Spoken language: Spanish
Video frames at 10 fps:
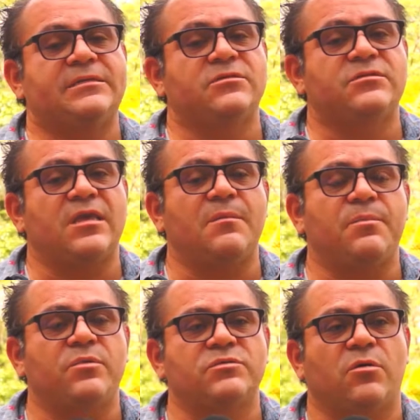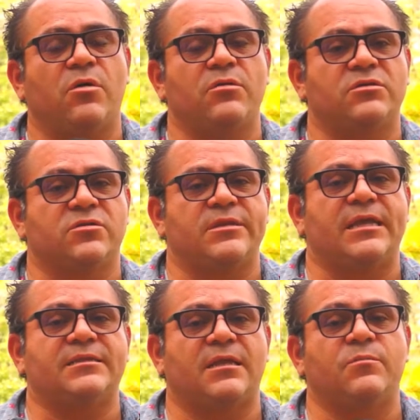Y esos tiempos hoy nos
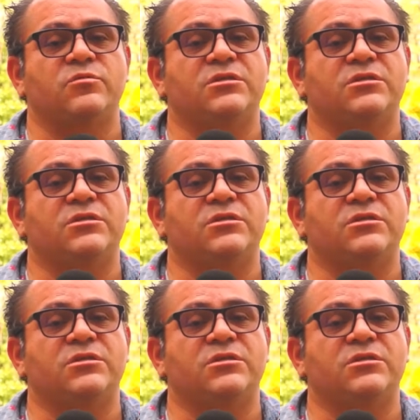orientan